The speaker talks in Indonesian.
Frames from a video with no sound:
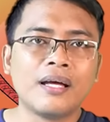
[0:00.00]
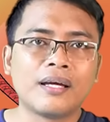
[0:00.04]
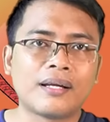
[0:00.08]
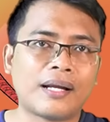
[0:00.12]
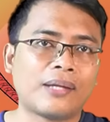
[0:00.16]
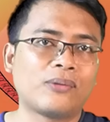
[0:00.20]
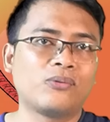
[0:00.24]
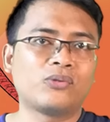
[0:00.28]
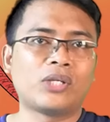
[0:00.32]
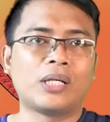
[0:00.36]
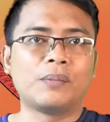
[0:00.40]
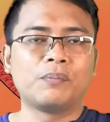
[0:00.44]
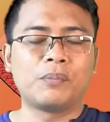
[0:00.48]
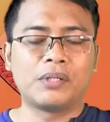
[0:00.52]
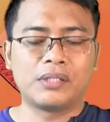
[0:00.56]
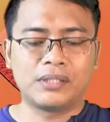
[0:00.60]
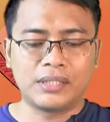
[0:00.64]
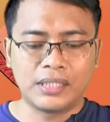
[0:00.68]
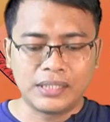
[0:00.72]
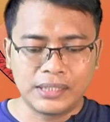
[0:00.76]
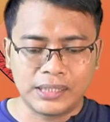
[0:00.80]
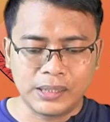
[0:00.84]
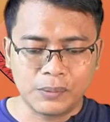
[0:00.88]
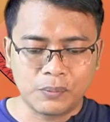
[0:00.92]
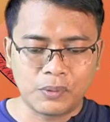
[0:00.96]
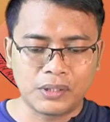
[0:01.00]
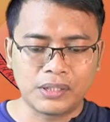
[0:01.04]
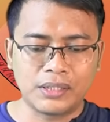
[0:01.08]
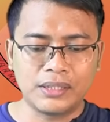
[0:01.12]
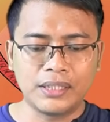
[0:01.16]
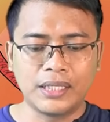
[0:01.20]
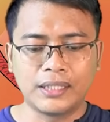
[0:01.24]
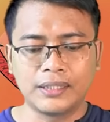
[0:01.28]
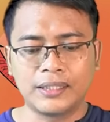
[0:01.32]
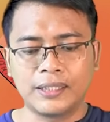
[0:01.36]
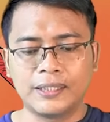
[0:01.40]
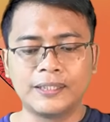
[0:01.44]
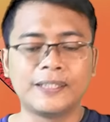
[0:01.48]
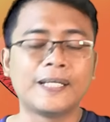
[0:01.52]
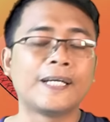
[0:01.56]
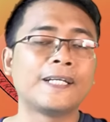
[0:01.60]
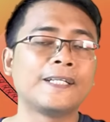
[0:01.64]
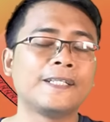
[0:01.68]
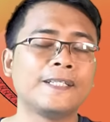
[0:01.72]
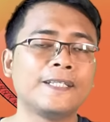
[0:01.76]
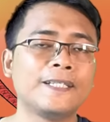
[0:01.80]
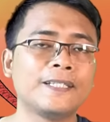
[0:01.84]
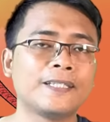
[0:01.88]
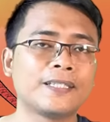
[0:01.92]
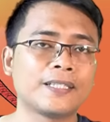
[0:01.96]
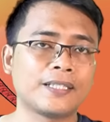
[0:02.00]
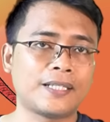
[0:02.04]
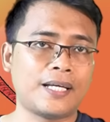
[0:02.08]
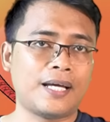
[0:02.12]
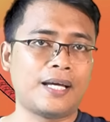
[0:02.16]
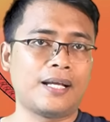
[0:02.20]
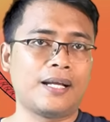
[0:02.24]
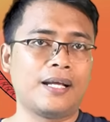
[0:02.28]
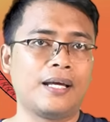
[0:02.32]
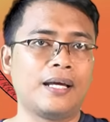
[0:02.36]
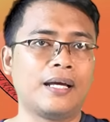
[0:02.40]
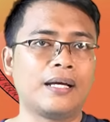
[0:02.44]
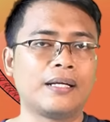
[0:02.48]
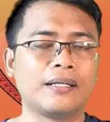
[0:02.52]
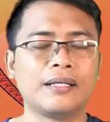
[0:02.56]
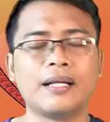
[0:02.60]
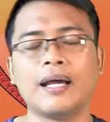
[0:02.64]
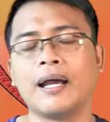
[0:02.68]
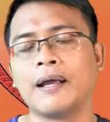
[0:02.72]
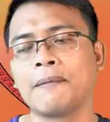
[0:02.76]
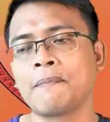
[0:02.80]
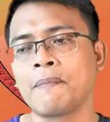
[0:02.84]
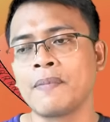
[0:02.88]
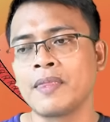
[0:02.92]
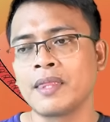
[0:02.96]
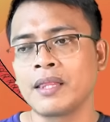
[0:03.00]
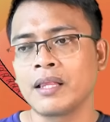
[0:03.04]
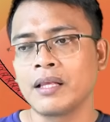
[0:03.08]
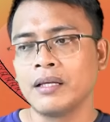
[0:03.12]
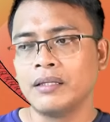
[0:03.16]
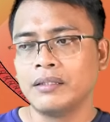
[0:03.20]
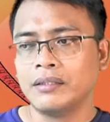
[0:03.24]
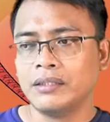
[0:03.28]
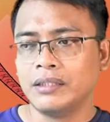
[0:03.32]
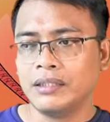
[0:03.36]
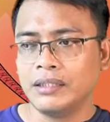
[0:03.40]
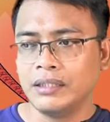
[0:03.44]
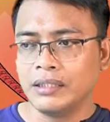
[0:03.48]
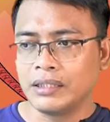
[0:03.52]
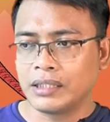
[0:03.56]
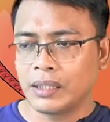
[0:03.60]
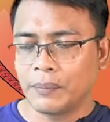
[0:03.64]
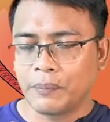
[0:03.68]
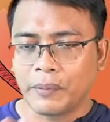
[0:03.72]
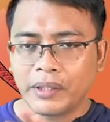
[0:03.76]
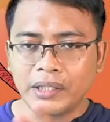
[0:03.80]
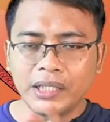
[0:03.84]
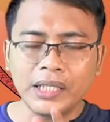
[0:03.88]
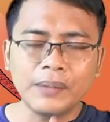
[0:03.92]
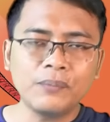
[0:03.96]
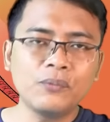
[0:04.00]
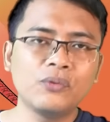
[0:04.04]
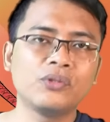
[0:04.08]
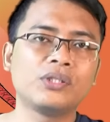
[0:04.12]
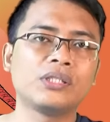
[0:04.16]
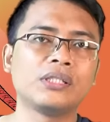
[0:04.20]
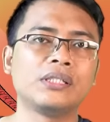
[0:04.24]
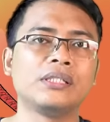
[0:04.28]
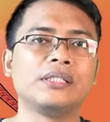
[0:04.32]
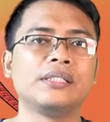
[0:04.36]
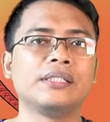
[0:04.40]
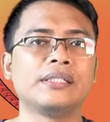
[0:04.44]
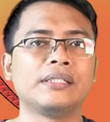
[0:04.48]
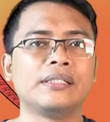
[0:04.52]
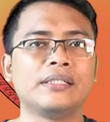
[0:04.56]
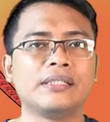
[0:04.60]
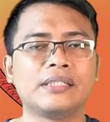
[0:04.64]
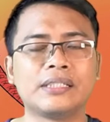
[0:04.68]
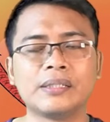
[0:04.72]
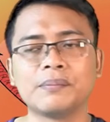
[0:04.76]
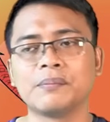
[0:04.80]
ratusan persen seperti yang terjadi sekarang nah di Kemendikbud sendiri